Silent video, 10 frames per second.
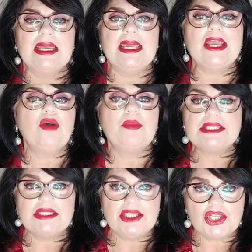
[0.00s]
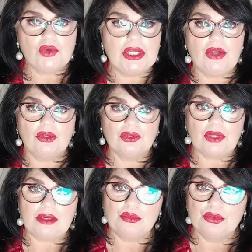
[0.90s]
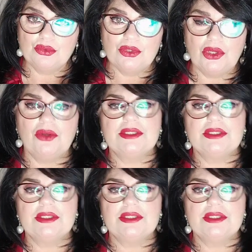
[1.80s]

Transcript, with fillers: è come si dice un incontro al buio,